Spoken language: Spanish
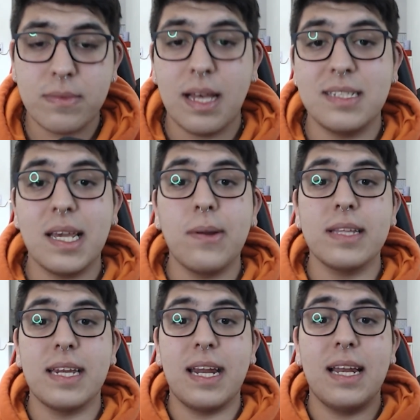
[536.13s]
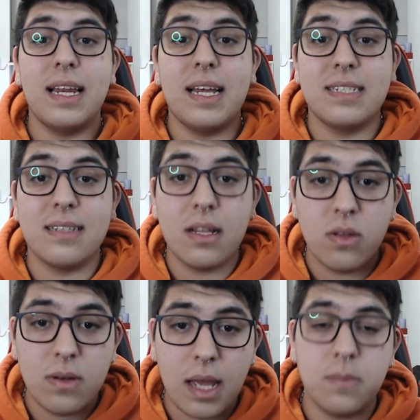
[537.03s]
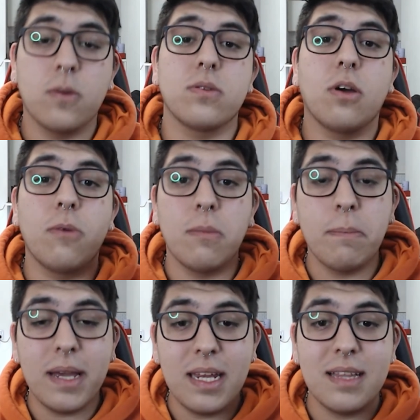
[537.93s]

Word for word: Así que van a tener el enlace tanto de Nightbot como en mi página